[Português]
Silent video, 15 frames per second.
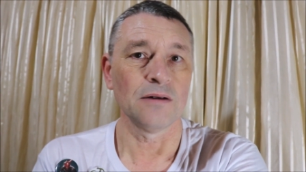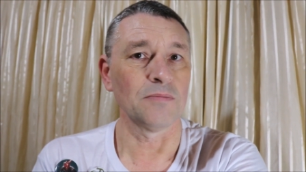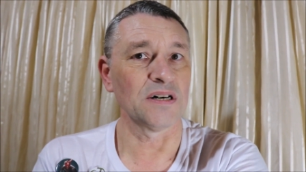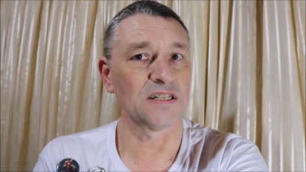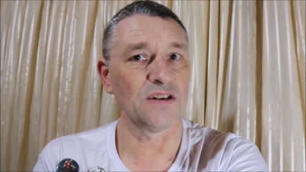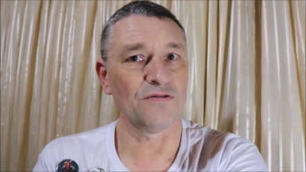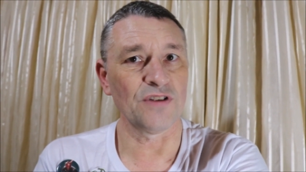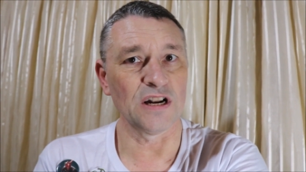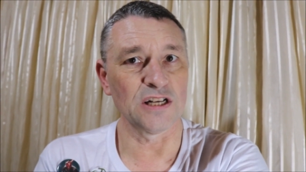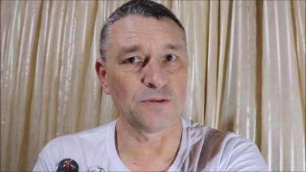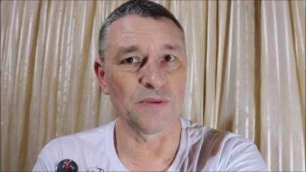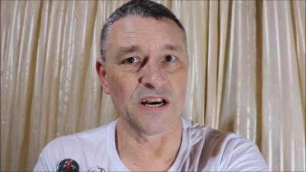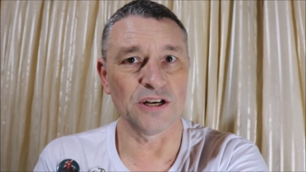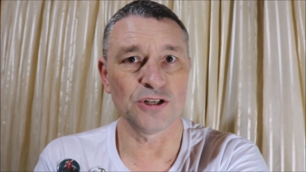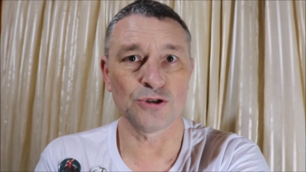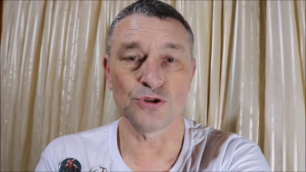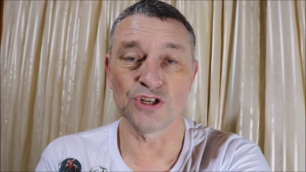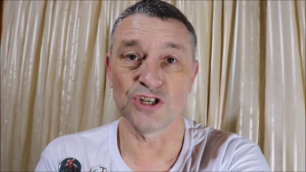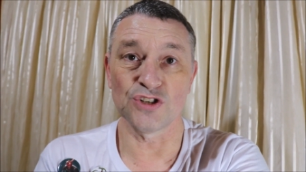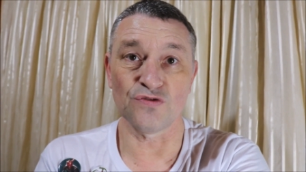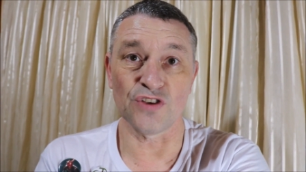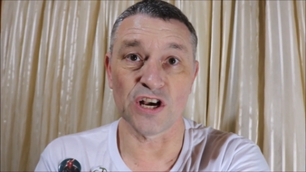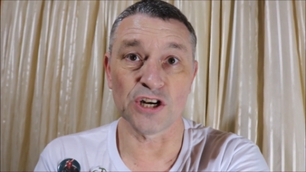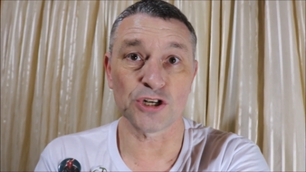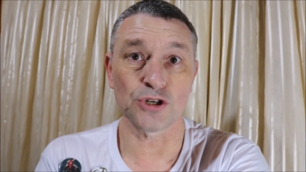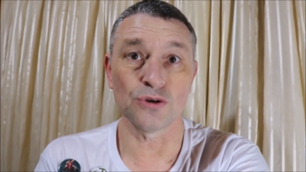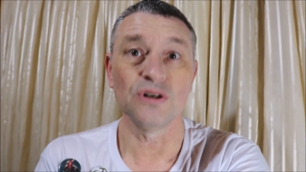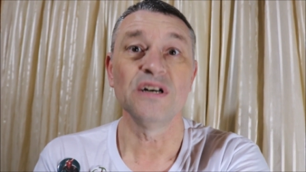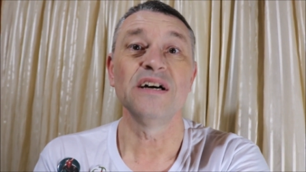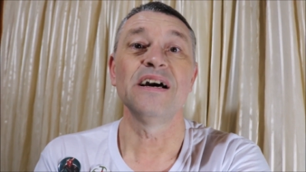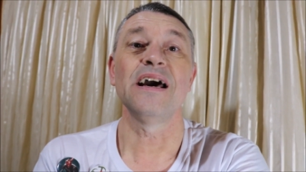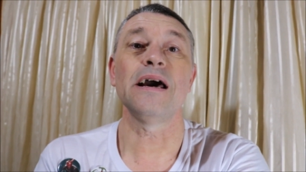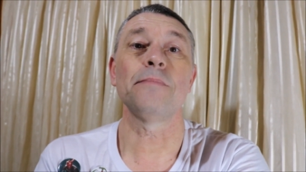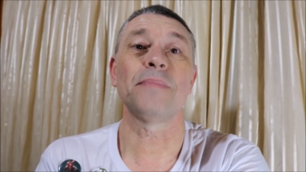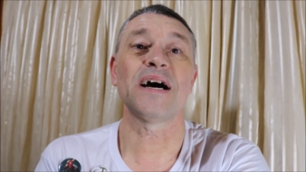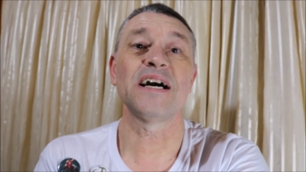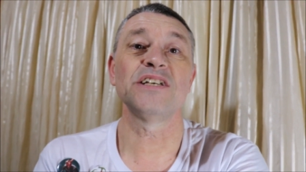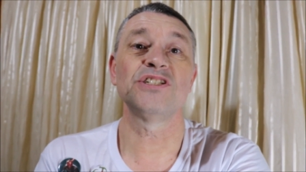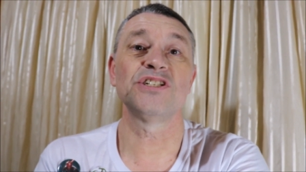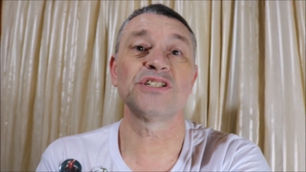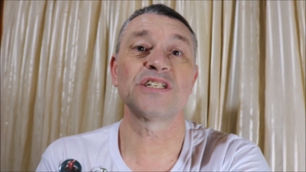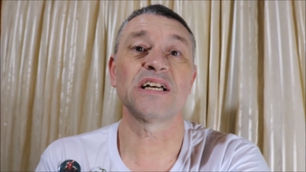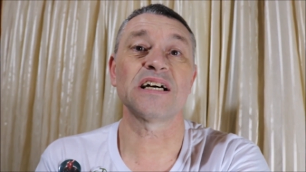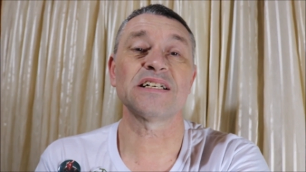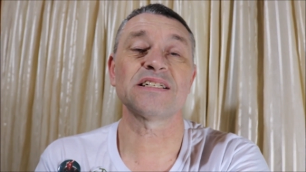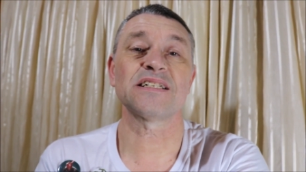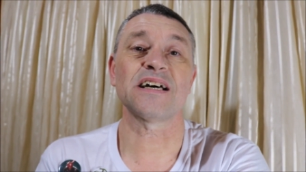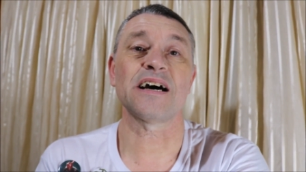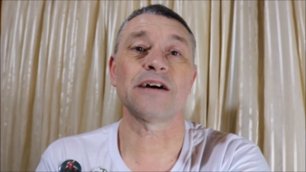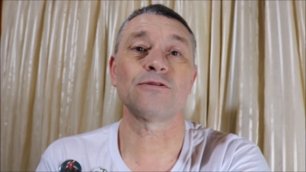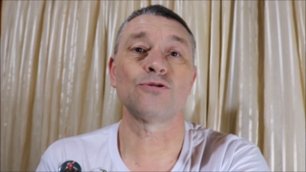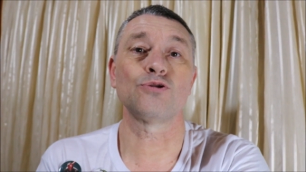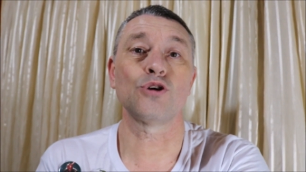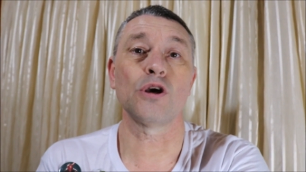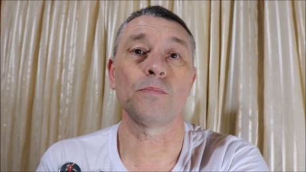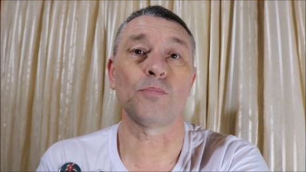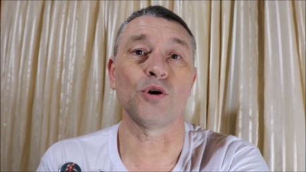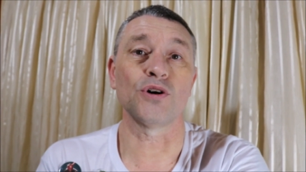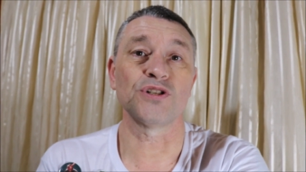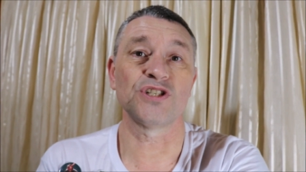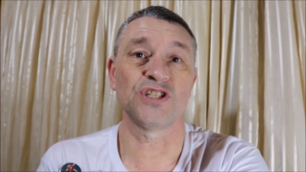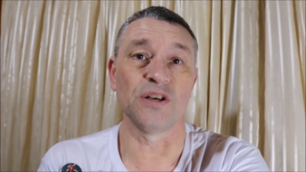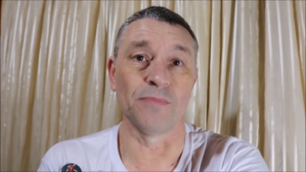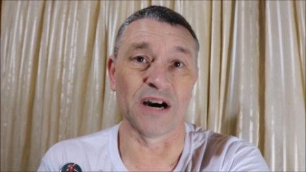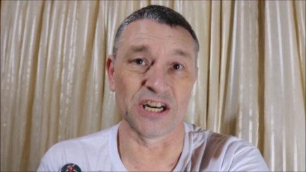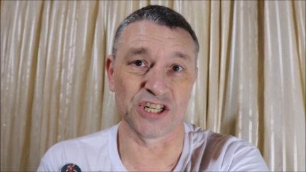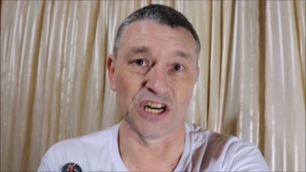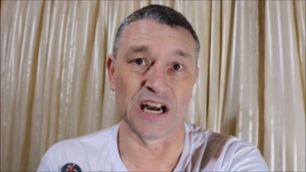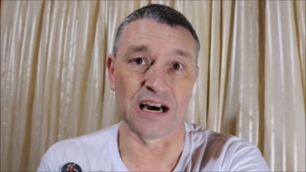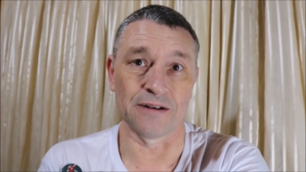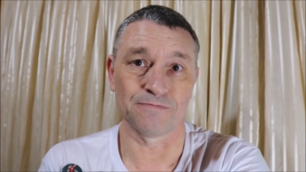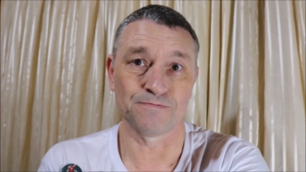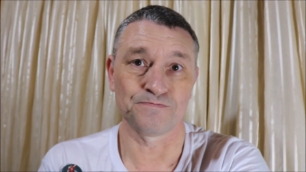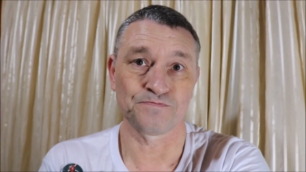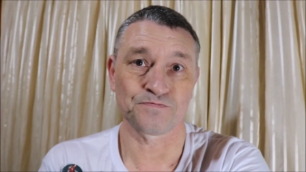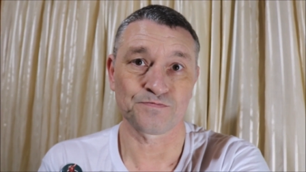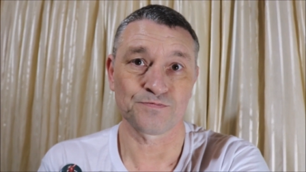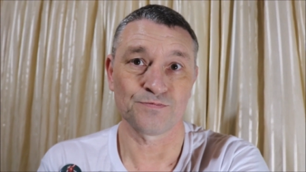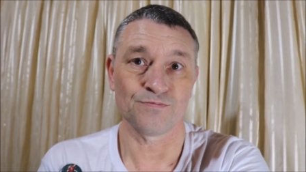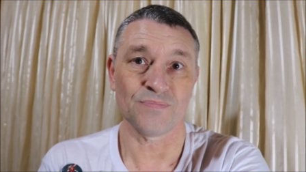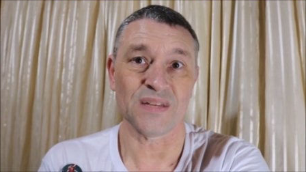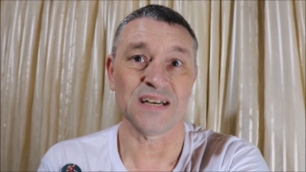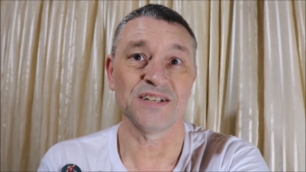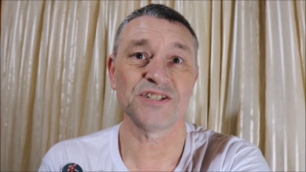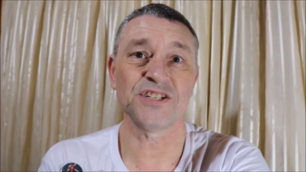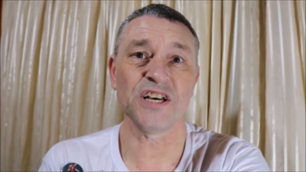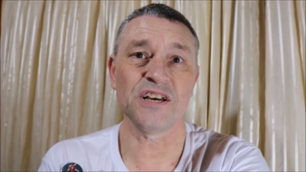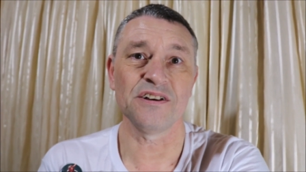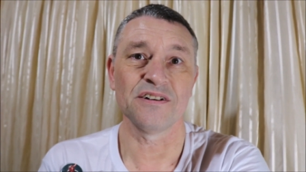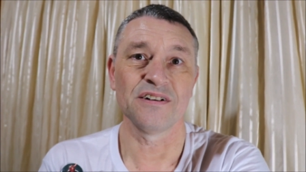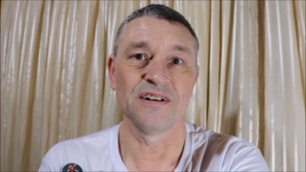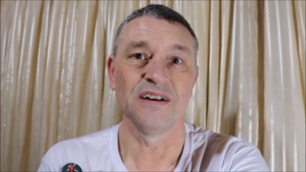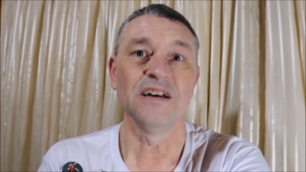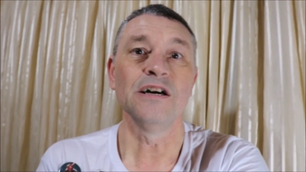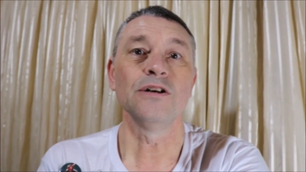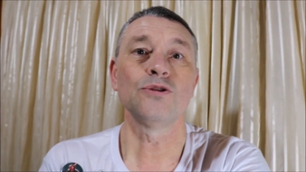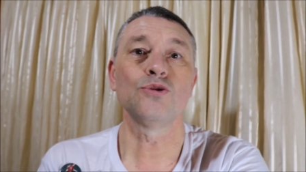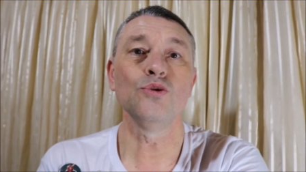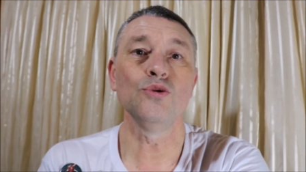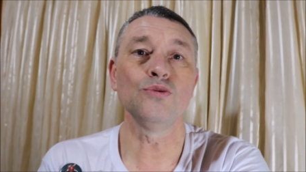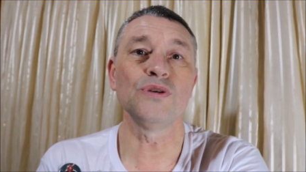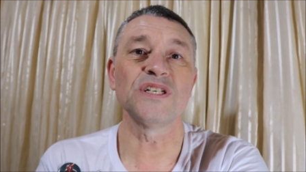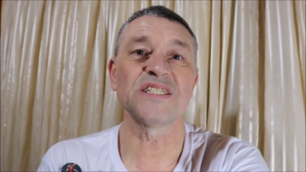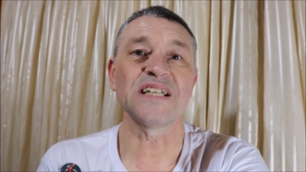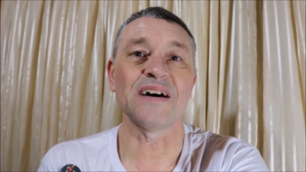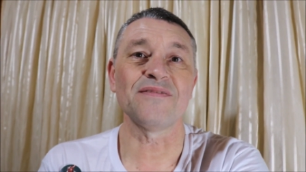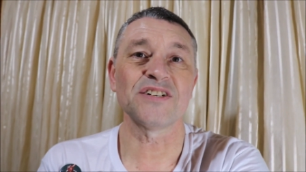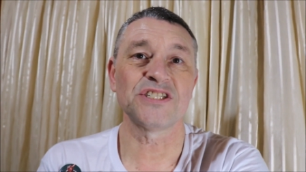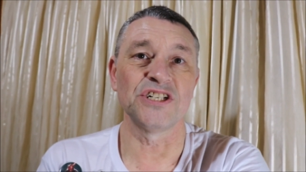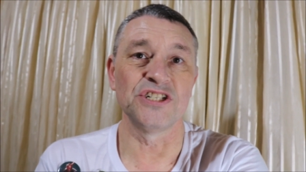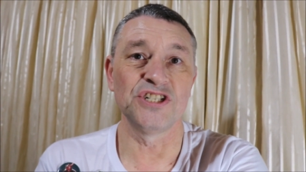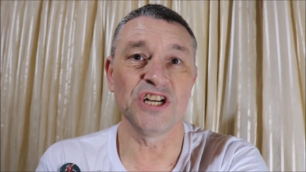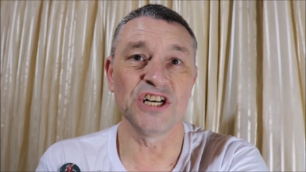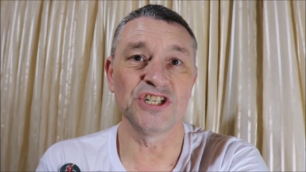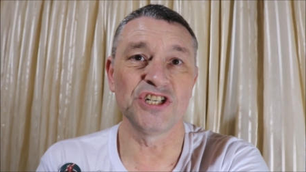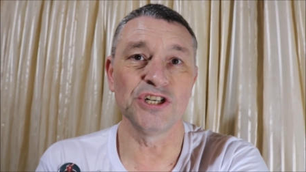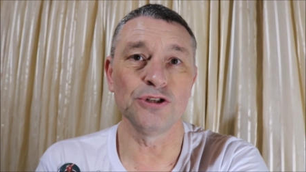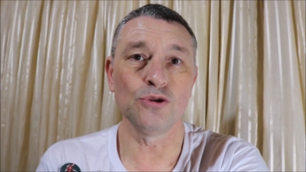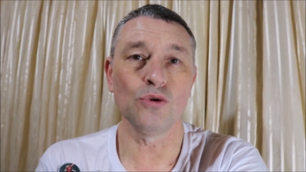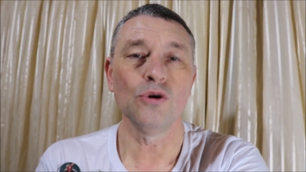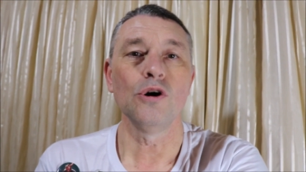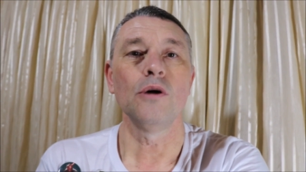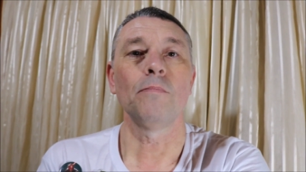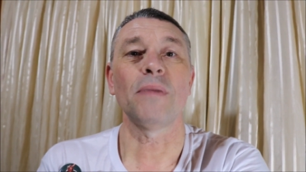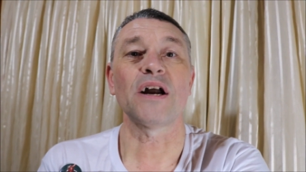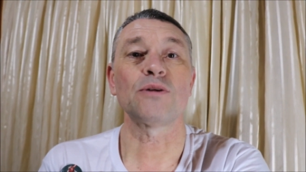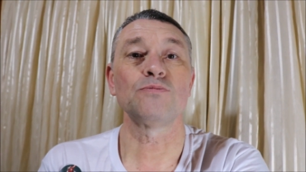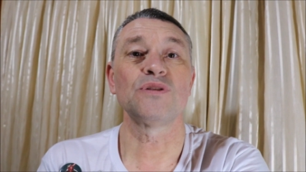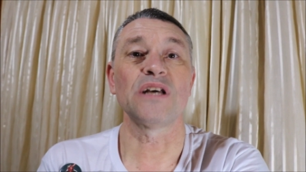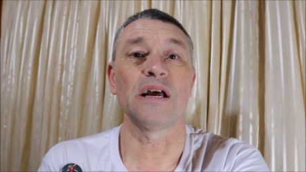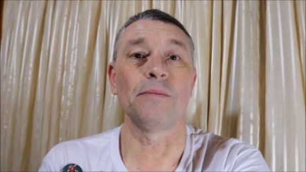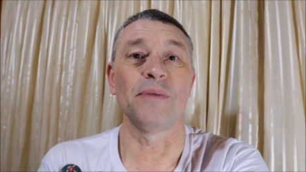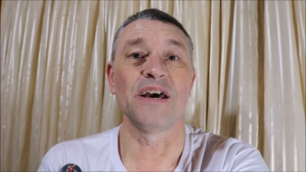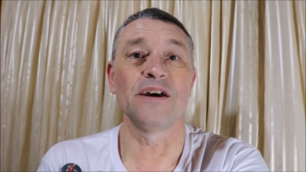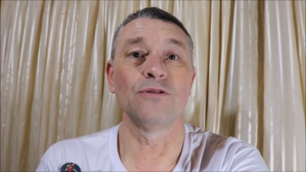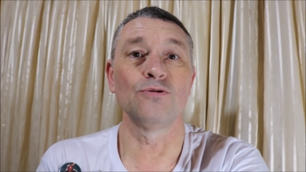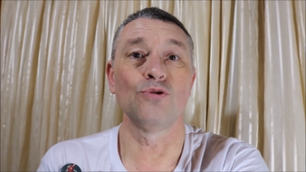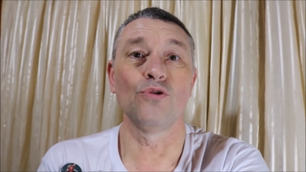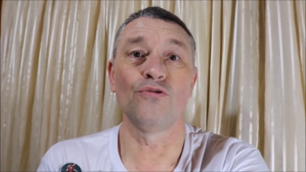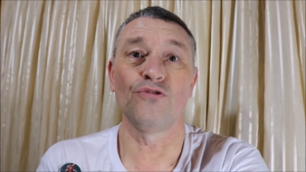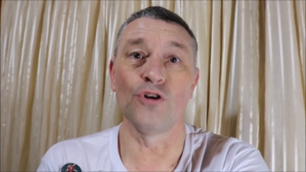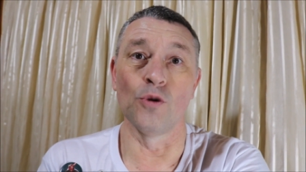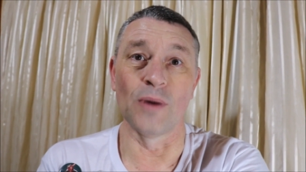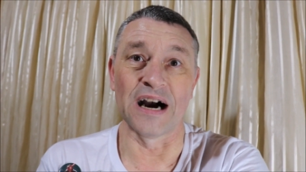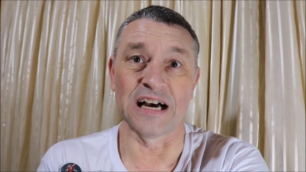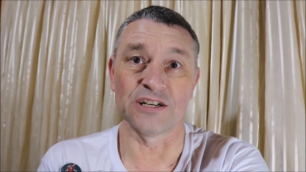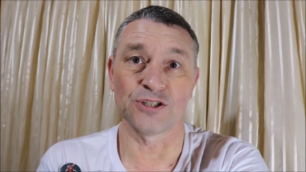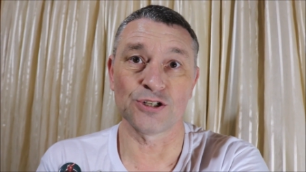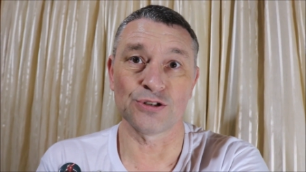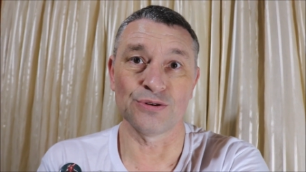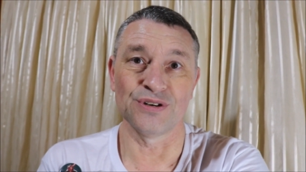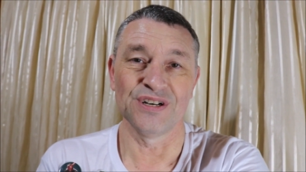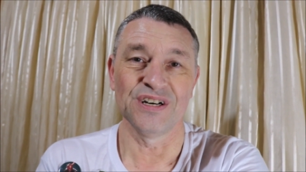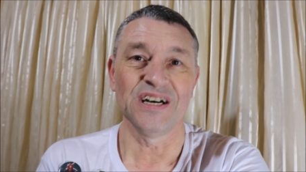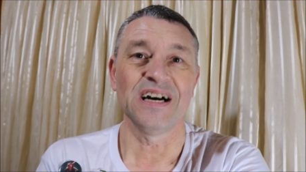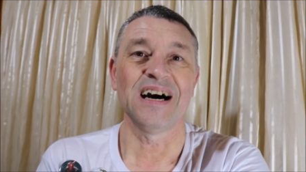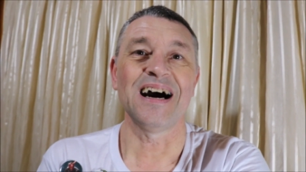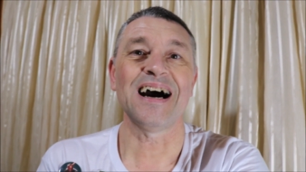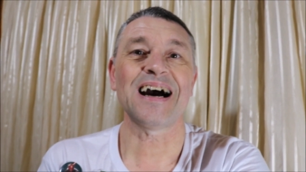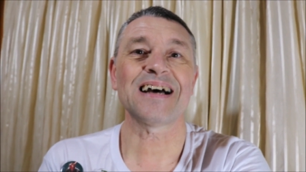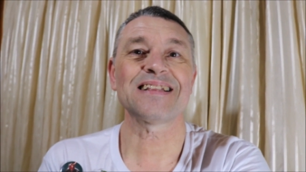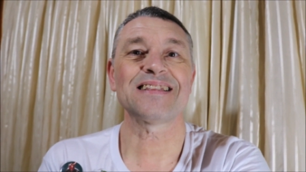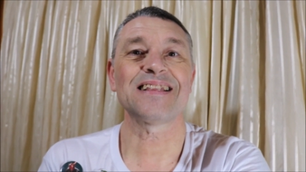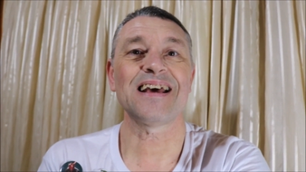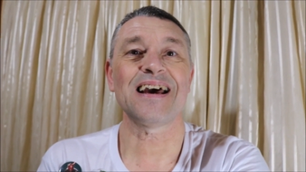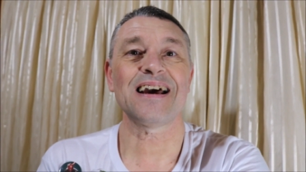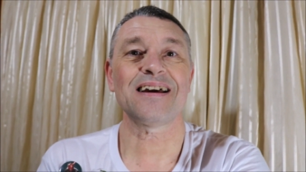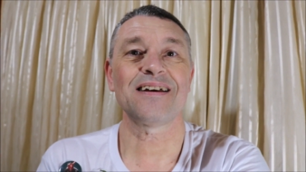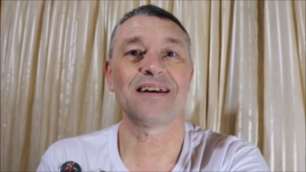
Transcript: Mas infelizmente o desfecho é mais desgraçado do que pode se imaginar. Sim, tudo estava se dirigindo para um tremendo filmaço. Até